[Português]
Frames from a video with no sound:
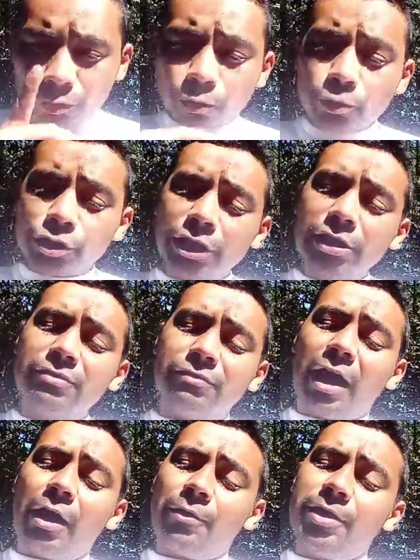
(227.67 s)
O
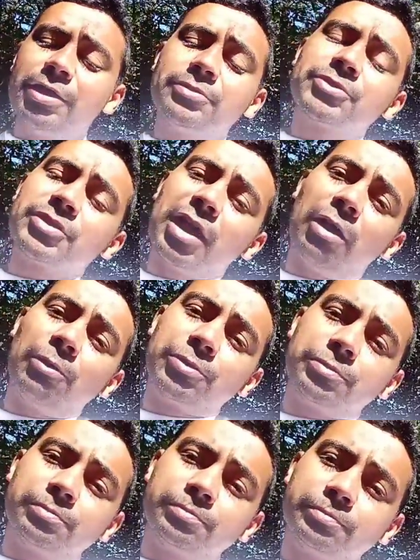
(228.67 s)
Genival, o rei dos
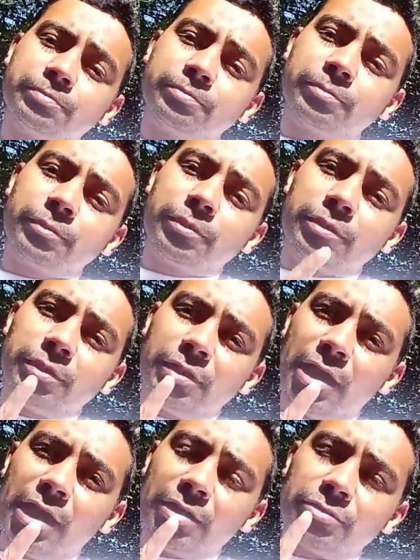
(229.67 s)
áudios
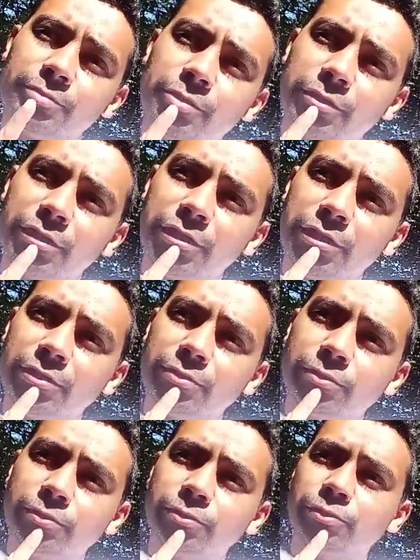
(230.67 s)
lá do meu querido
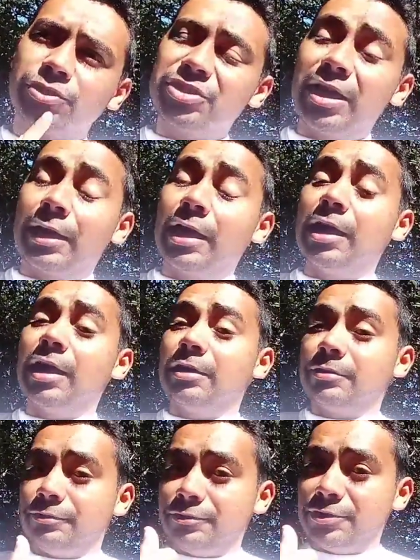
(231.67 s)
Ceará,
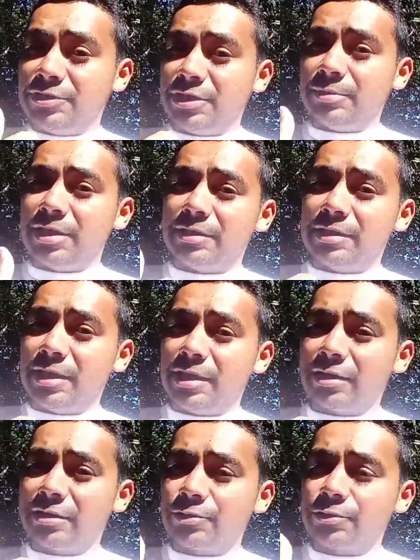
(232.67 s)
vizinha minha
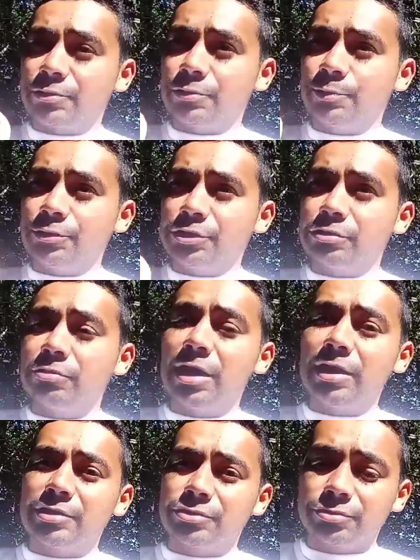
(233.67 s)
terra, que eu sou potiguar,
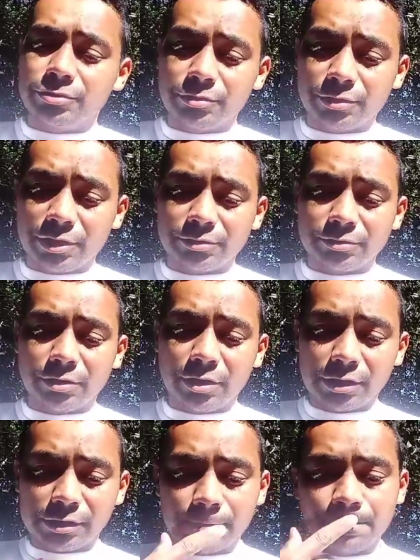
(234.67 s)
né, sou do Rio Grande do Norte.